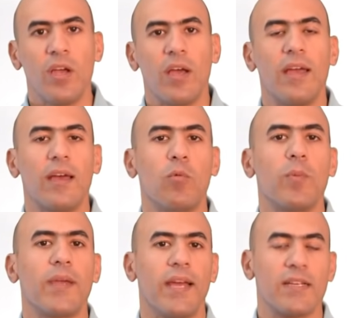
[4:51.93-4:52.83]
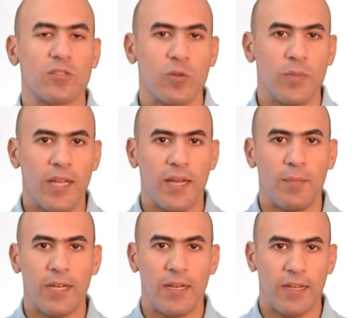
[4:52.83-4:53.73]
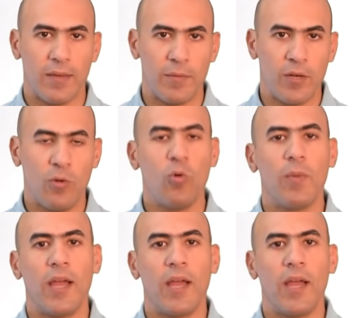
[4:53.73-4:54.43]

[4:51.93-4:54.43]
آه، ممكن يحصلوا من من من اللحوم